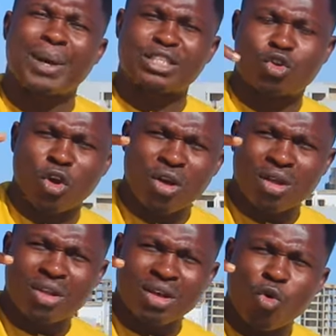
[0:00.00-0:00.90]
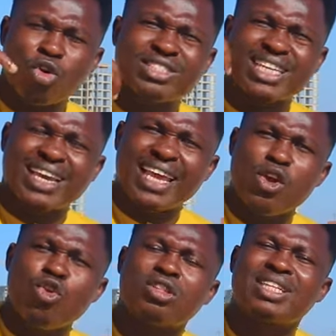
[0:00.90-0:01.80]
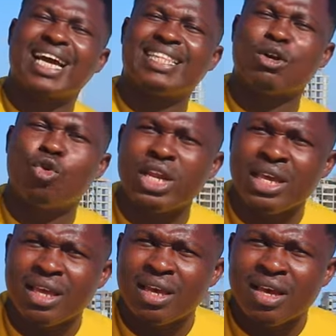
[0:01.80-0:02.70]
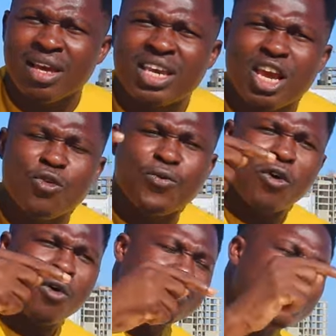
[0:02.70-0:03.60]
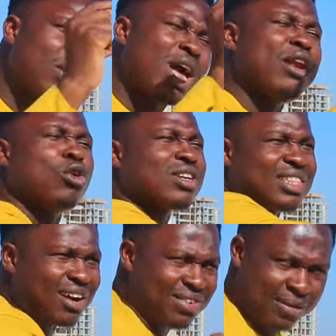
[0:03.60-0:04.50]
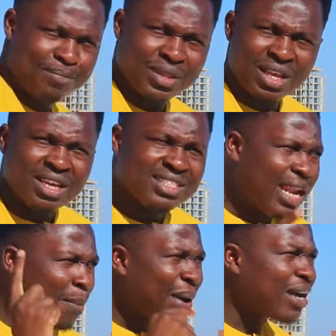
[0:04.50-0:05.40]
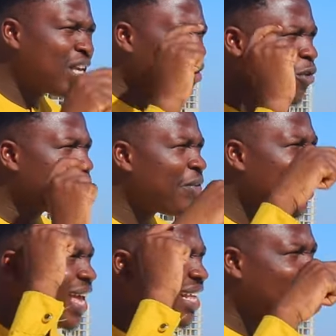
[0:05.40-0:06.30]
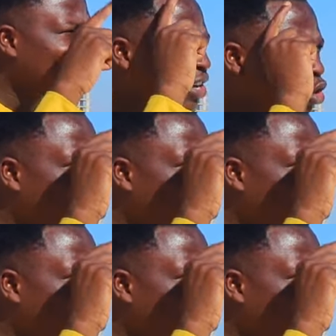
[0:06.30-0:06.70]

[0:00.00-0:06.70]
parce que on sait qu'il y a une autre catégorie qu'il faut faire un autre travail. Ce n'est pas qu'il faut faire un travail de